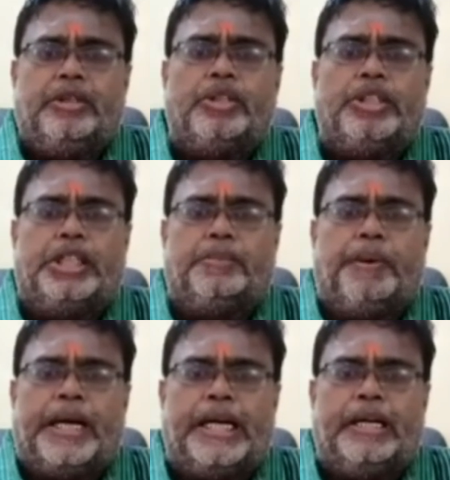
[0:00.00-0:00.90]
யோசித்து
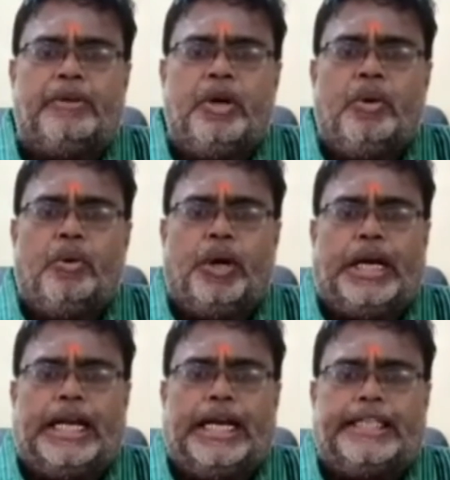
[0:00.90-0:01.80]
பாருங்கள் ஒரு
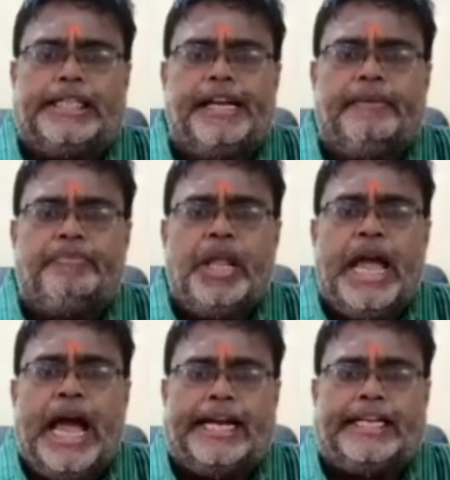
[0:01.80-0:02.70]
கழகத்தில்
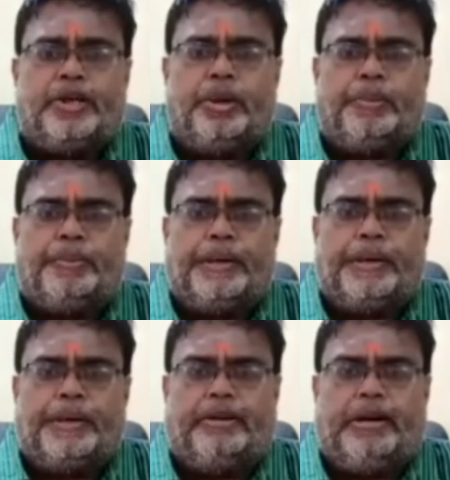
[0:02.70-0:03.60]
ஆக்டிவ் உறுப்பினர்
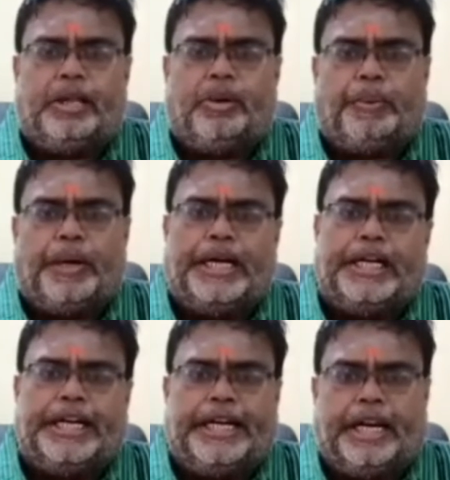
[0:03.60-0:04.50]
ஆக்டிவ் இல்லாத உறுப்பினர்
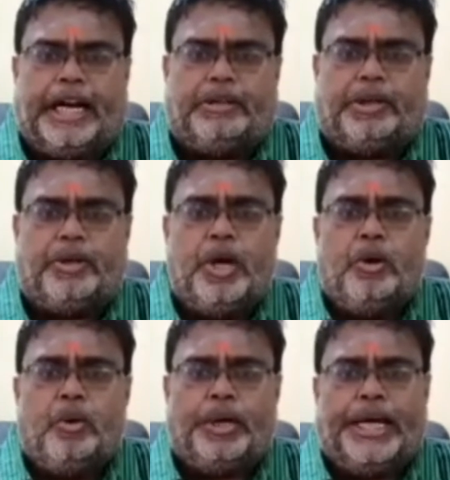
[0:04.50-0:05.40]
என்று என்றாவது
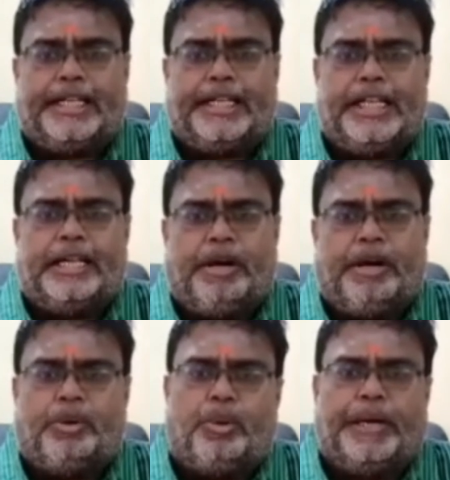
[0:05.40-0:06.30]
ஒரு இயக்கத்தில் அந்த
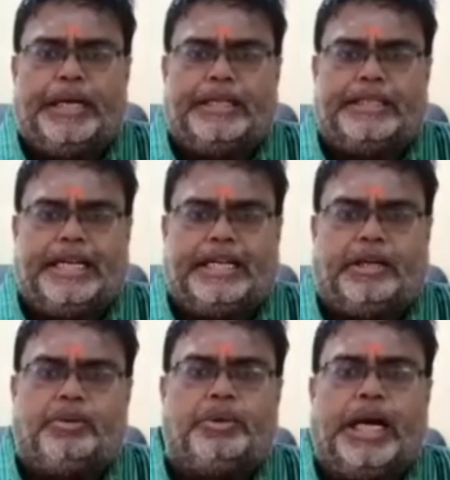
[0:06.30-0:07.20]
மாதிரி உறுப்பினர்கள்
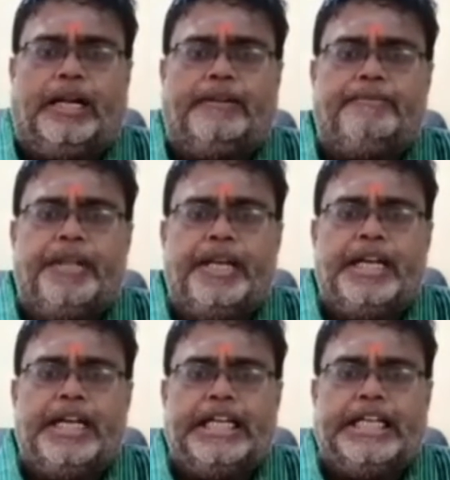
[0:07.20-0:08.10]
சேர்க்கிறது உண்டா
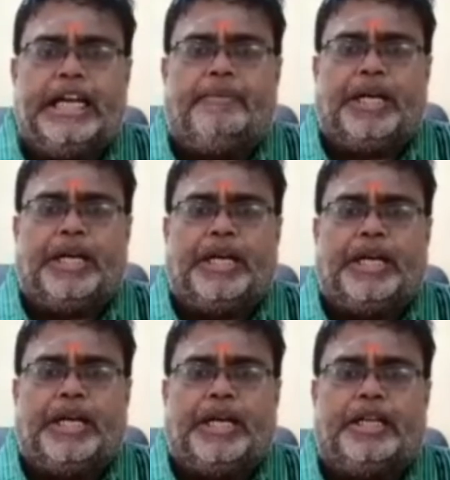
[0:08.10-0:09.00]
இதையெல்லாம்
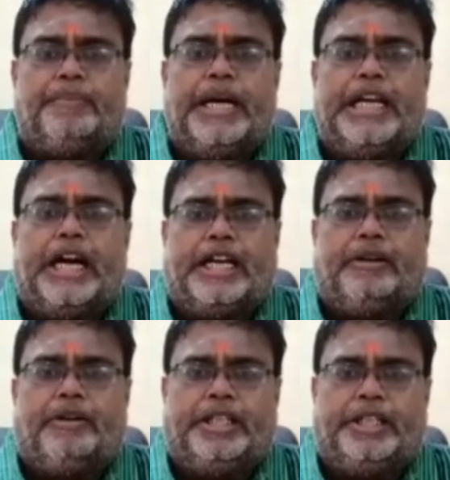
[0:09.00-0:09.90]
தங்கள் கவனத்துக்கு மேலான
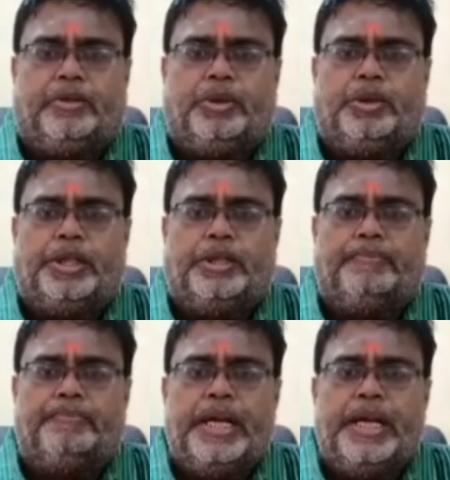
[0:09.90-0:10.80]
கவனத்தில் கொண்டு வருகிறோம்